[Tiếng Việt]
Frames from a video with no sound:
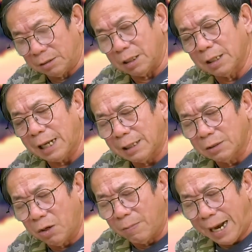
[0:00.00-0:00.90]
Tiền
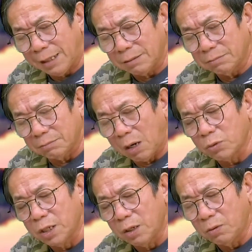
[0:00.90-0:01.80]
ăn đó bác,
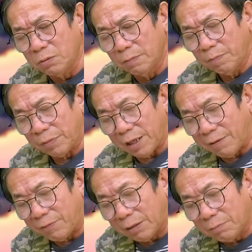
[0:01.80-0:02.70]
bao nhiêu?
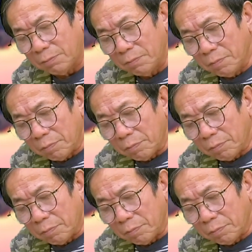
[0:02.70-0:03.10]
Nhà văn